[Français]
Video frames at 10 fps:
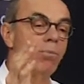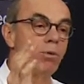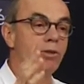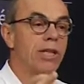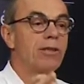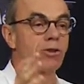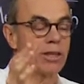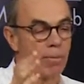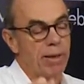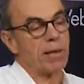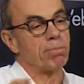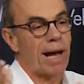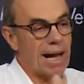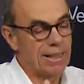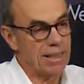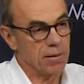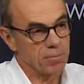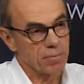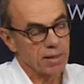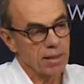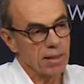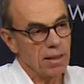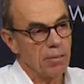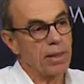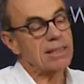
budget du Québec par année. Ben,